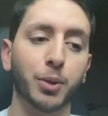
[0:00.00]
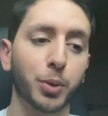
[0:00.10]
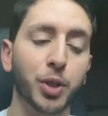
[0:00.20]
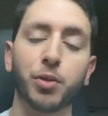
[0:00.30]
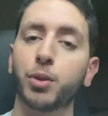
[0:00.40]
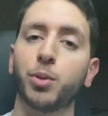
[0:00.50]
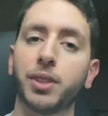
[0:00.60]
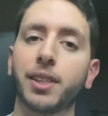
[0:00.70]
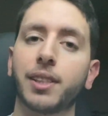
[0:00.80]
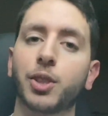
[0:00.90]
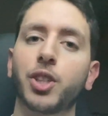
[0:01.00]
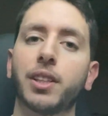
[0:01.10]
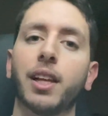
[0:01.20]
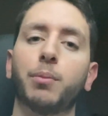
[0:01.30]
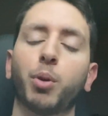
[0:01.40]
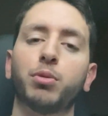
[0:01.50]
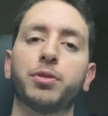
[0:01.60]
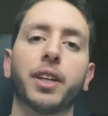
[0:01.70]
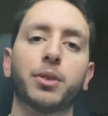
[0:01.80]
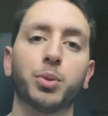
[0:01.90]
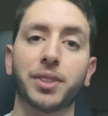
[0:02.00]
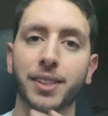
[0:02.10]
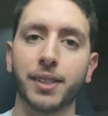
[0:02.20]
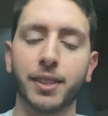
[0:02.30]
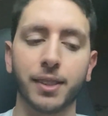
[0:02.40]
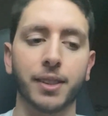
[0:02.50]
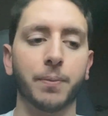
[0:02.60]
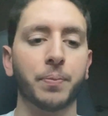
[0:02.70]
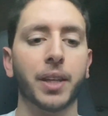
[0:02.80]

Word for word: Oui, je vais utiliser cette chaîne-là pour vous faire du teasing